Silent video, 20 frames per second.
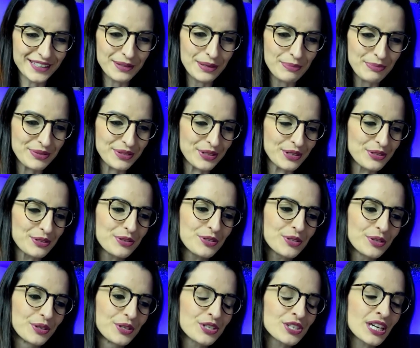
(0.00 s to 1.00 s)
no episódio de
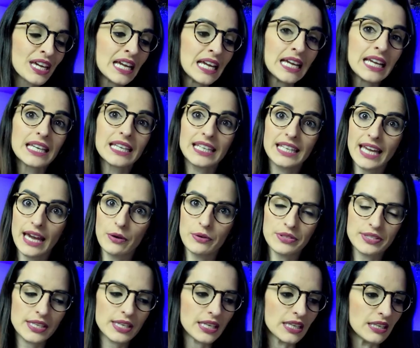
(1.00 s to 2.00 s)
hoje, que é o
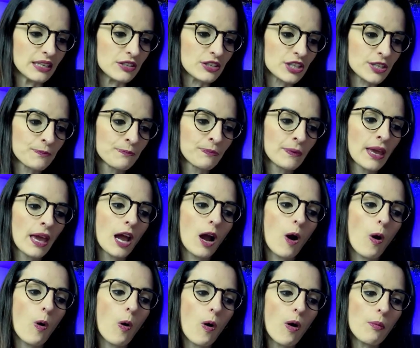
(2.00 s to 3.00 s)
seguinte:
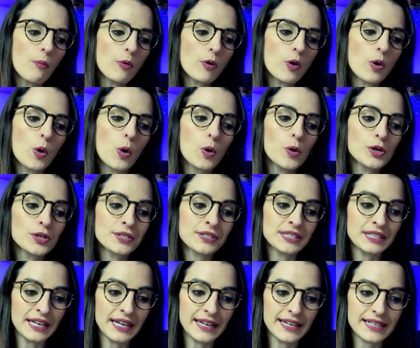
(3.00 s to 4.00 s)
como
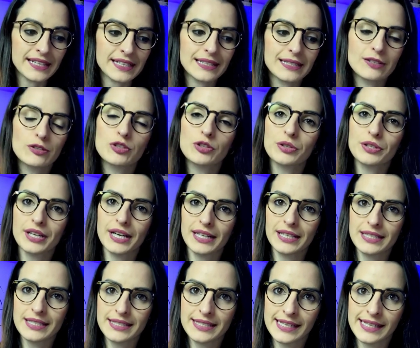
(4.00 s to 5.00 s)
gostar de
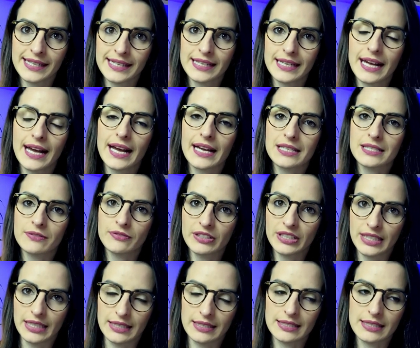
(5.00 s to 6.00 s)
organizar as
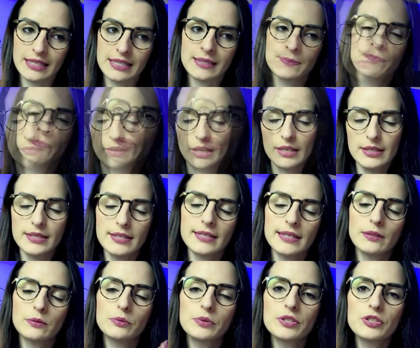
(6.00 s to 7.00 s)
finanças?
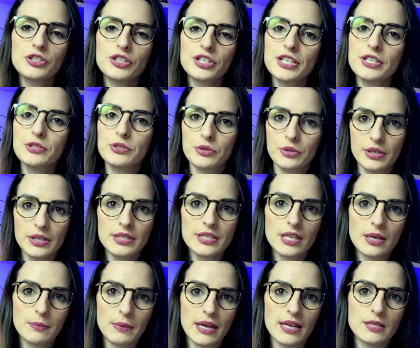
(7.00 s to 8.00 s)
Existem duas direções que
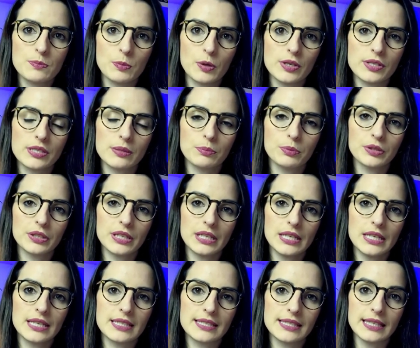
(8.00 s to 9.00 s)
a minha resposta
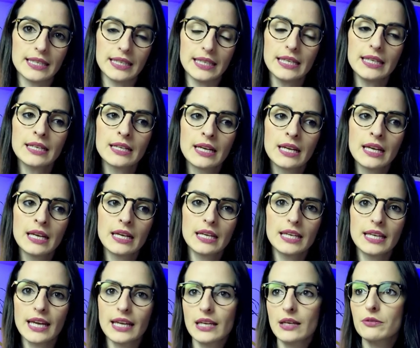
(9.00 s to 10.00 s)
poderia seguir,
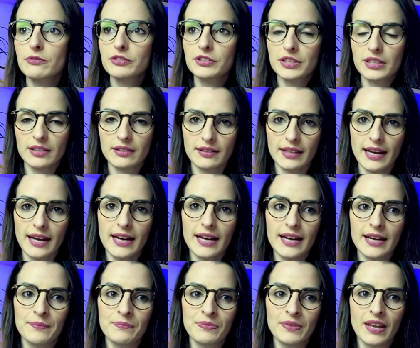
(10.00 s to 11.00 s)
e aí eu vou
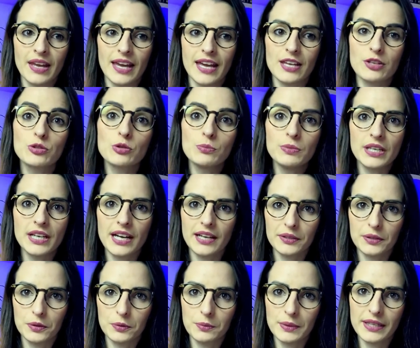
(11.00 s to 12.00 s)
tentar resumir
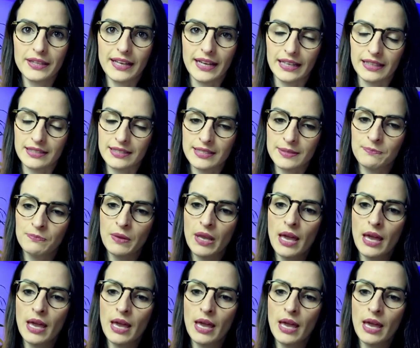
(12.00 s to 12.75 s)
cada uma delas.